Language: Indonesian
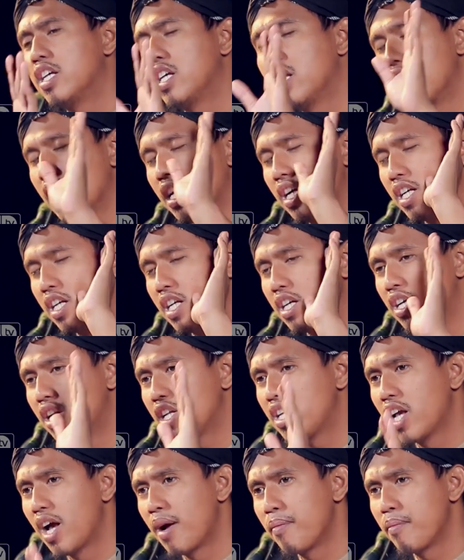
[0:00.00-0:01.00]
ya ke
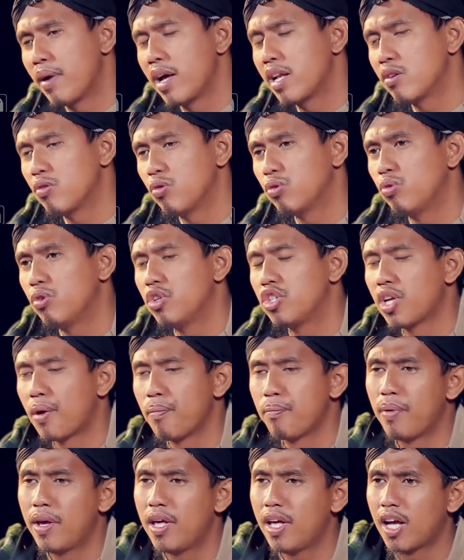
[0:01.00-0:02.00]
negeri Yaman untuk
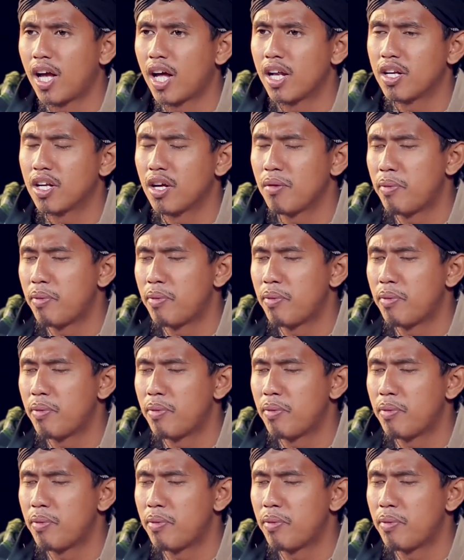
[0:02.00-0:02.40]
disampaikan